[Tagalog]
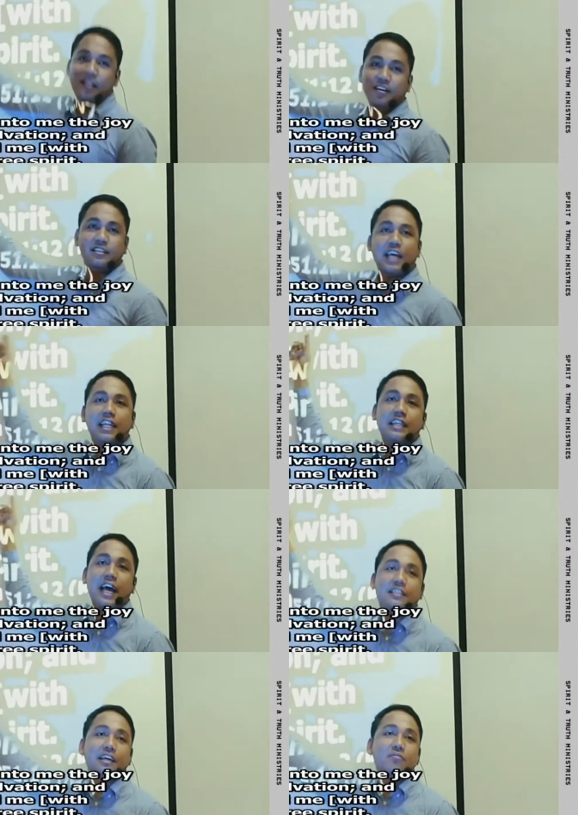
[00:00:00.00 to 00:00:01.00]
sa
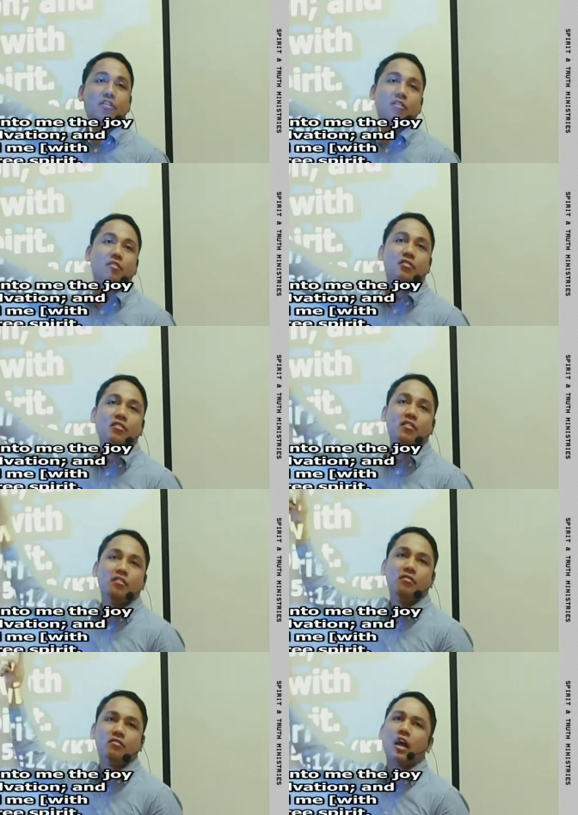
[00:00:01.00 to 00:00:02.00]
kaligtasan mo,
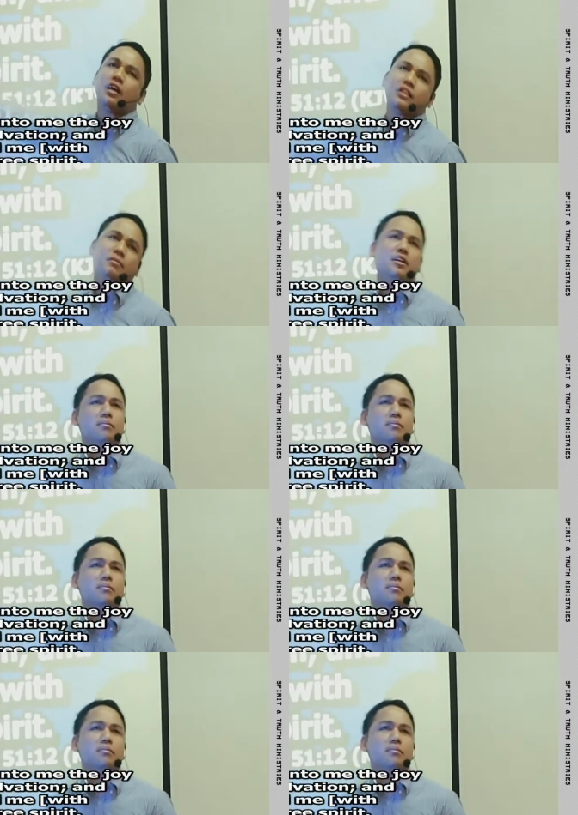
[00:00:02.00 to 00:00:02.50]
nakakatamad na